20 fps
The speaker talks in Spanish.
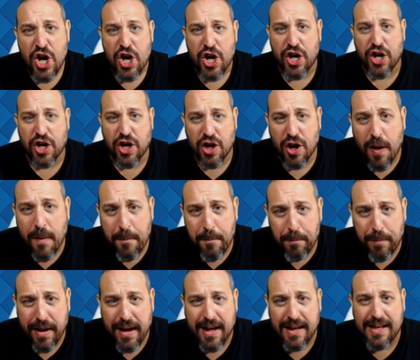
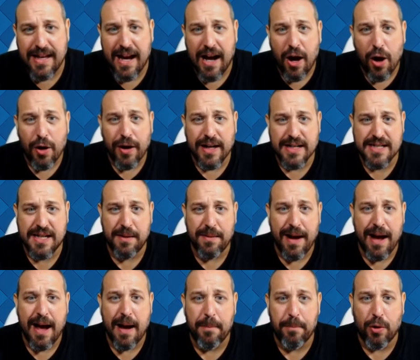rompe y ahora se
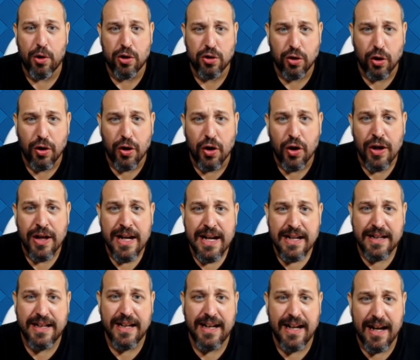va a por todo,
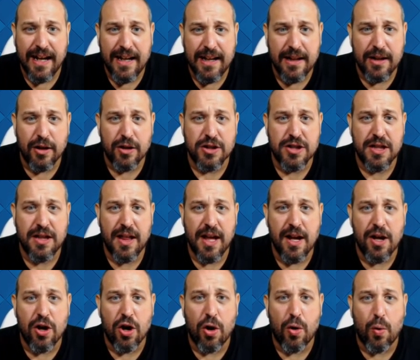tira ahí 2,
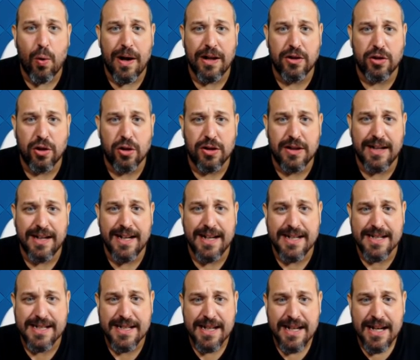5, 4,
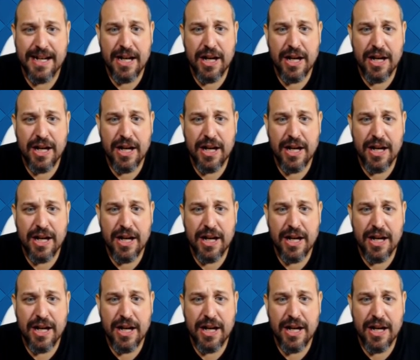3...